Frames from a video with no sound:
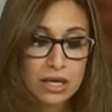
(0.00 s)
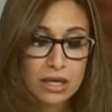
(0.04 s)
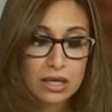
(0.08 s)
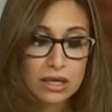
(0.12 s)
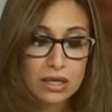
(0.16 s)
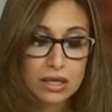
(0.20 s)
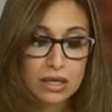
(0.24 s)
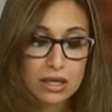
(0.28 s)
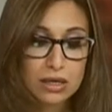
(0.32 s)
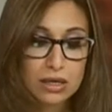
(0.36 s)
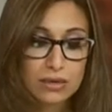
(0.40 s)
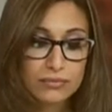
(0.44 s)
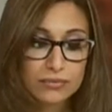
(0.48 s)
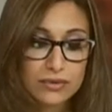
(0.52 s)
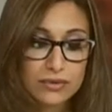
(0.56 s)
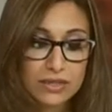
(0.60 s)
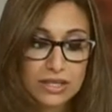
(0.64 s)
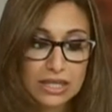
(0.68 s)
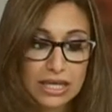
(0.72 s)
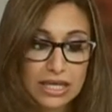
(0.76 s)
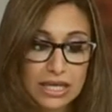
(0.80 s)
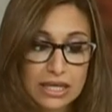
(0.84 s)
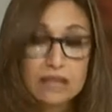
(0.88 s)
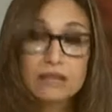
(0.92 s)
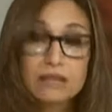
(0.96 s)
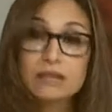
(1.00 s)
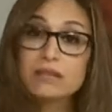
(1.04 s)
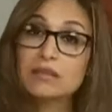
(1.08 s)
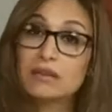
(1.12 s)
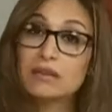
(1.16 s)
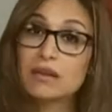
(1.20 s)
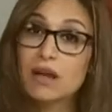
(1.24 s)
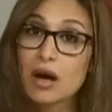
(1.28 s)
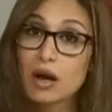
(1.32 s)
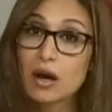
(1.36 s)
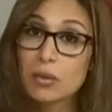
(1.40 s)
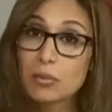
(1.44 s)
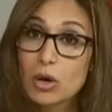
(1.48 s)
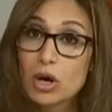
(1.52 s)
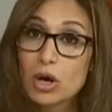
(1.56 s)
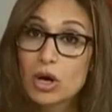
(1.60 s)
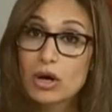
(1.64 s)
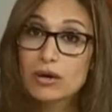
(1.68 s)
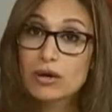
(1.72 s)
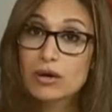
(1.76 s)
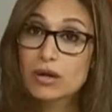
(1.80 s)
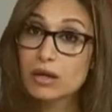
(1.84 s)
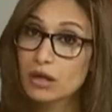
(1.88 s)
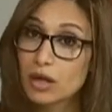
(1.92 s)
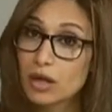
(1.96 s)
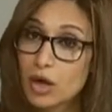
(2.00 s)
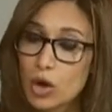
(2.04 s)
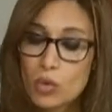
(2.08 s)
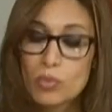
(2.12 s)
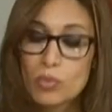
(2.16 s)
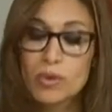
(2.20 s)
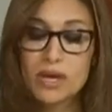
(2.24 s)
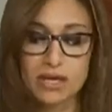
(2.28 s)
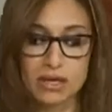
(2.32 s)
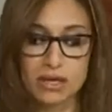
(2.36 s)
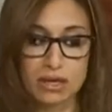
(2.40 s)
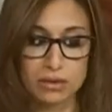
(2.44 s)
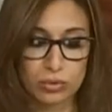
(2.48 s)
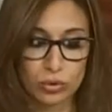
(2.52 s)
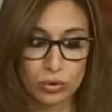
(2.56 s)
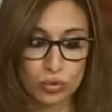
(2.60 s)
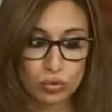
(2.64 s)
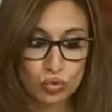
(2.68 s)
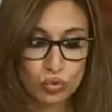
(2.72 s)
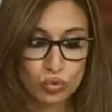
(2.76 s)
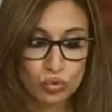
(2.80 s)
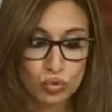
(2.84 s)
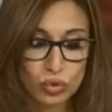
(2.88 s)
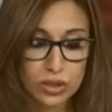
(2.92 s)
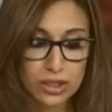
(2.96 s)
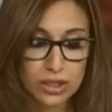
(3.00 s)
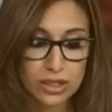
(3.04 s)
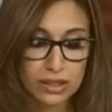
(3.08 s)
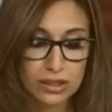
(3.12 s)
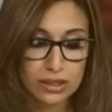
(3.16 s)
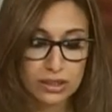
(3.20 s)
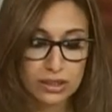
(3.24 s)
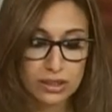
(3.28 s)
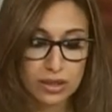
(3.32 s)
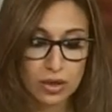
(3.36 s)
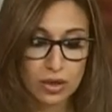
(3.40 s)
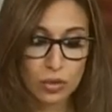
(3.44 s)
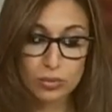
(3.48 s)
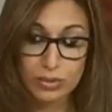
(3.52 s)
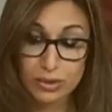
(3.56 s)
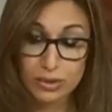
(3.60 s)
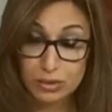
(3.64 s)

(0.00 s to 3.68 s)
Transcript: آه، في جريدة الأخبار القومية بتقول أو